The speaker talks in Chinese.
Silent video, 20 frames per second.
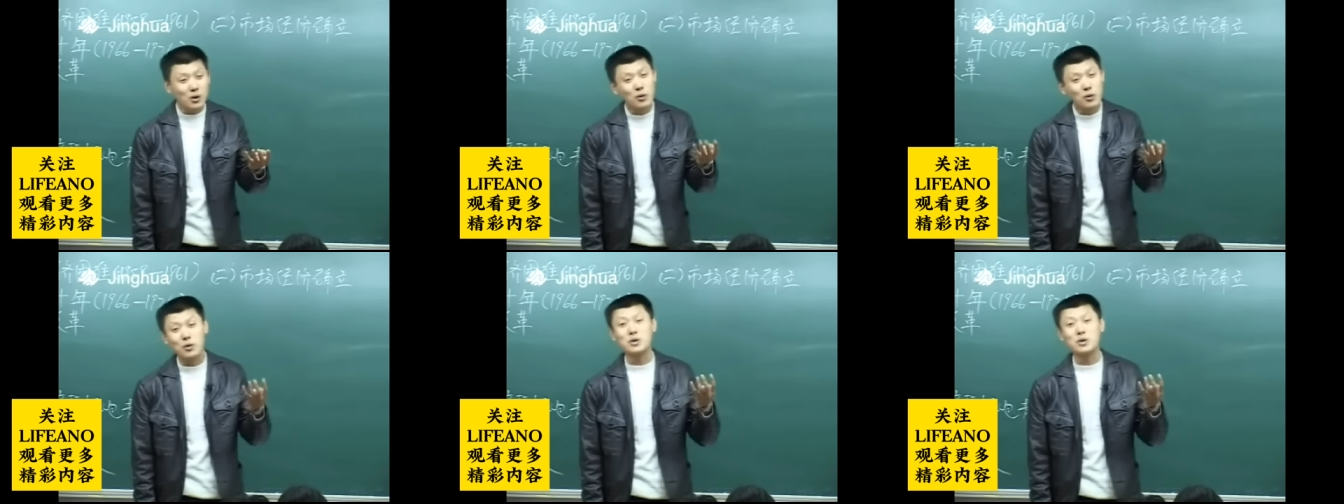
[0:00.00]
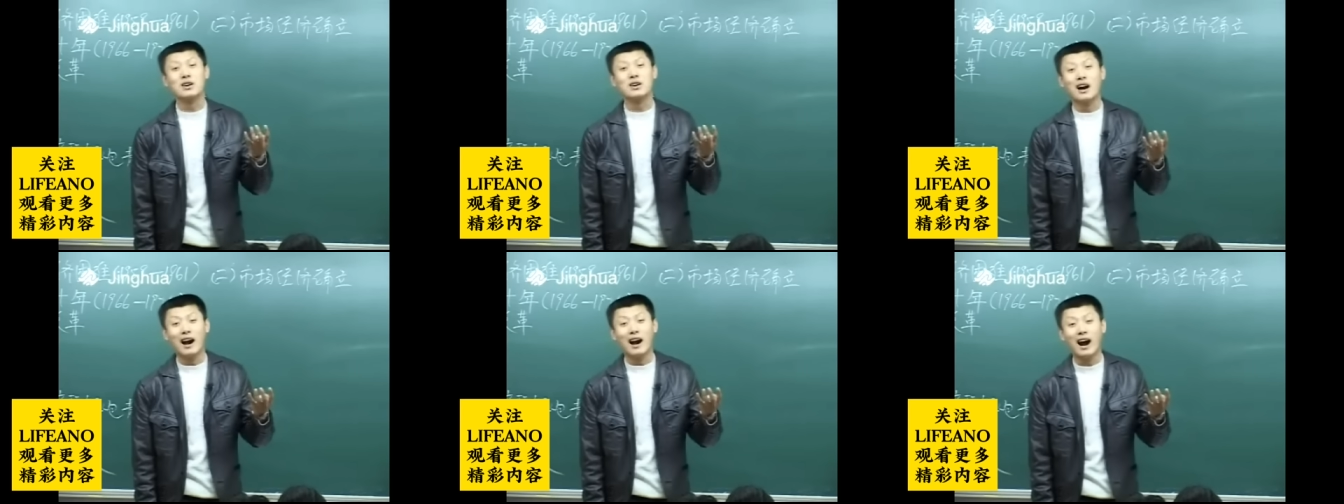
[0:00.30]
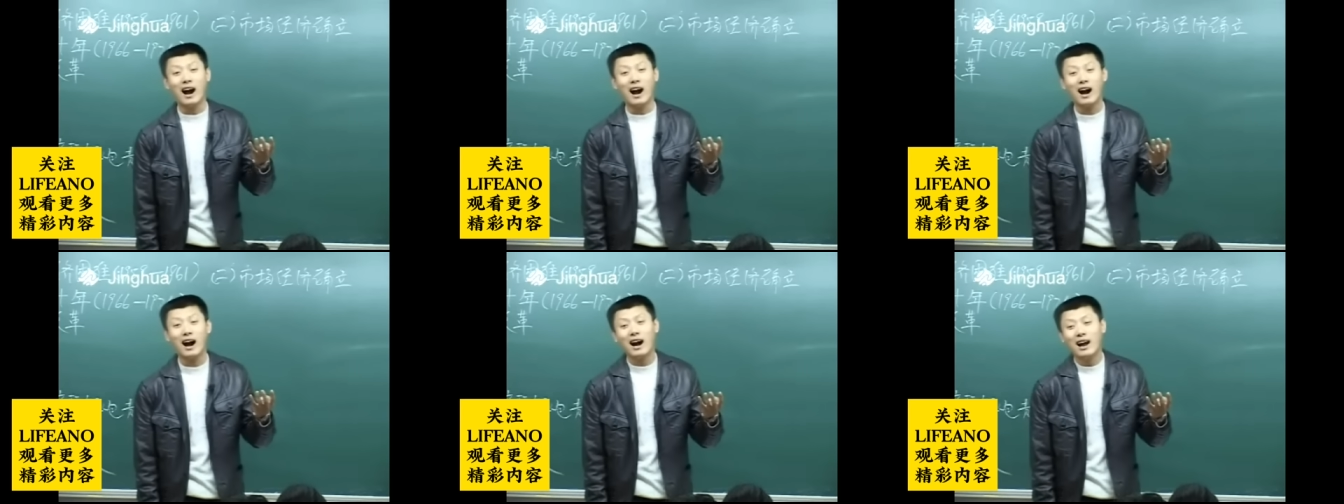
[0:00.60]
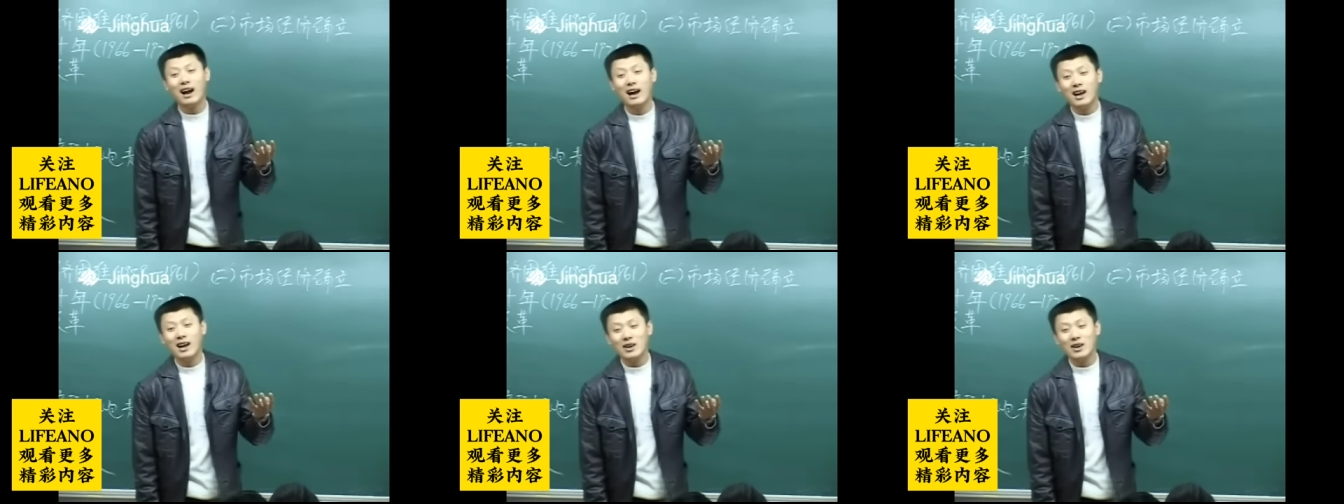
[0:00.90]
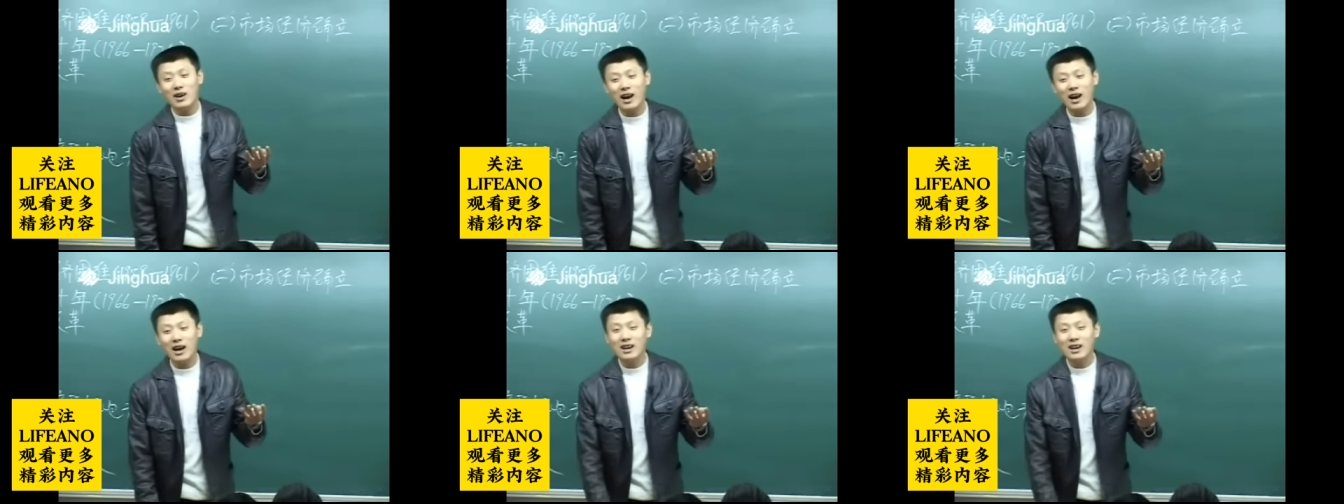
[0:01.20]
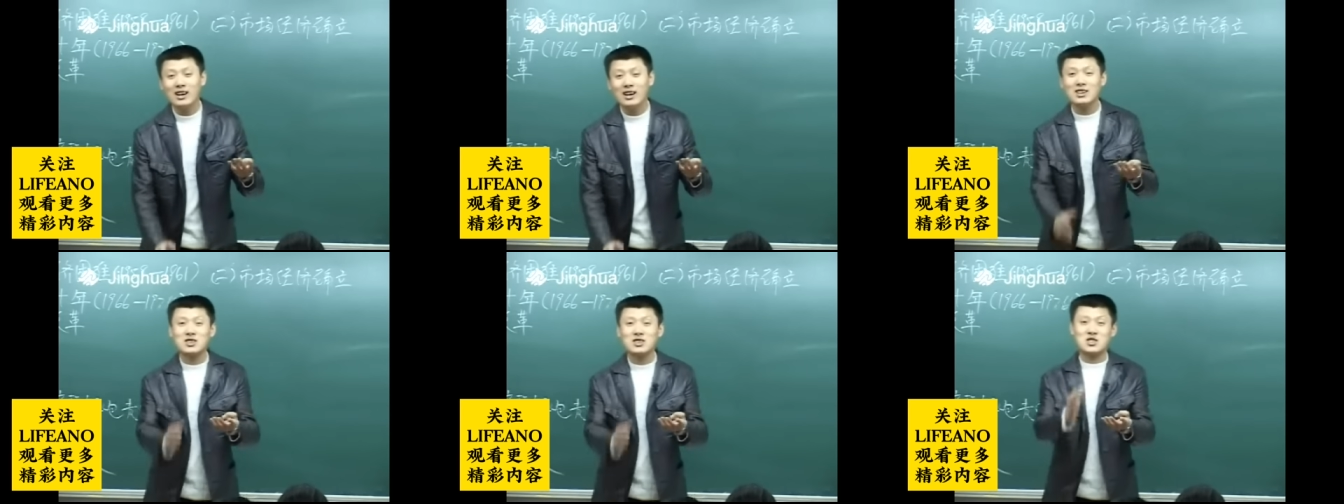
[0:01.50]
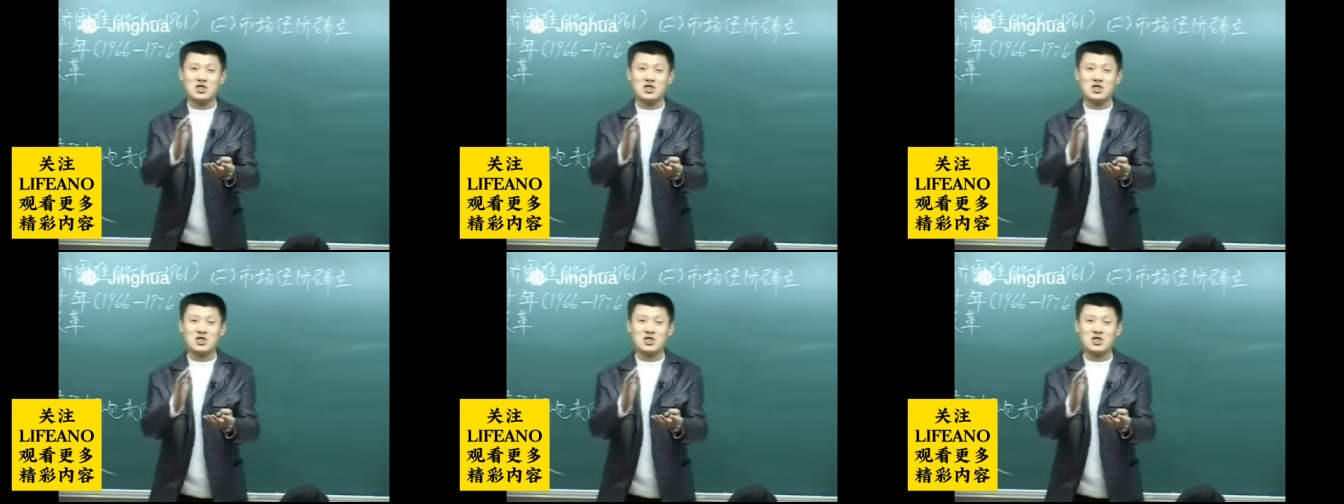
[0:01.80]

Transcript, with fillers: 我锅炉就这样，对吧？呃，